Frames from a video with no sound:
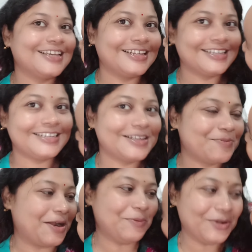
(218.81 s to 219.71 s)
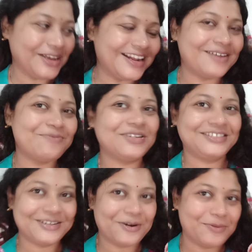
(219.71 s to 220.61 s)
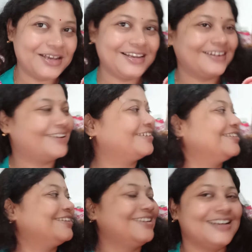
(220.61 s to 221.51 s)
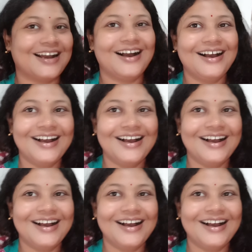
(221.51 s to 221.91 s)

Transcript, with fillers: খেতে যেতে পারবো কি না বৃষ্টি হবে কি না আর ওই যে নিয়া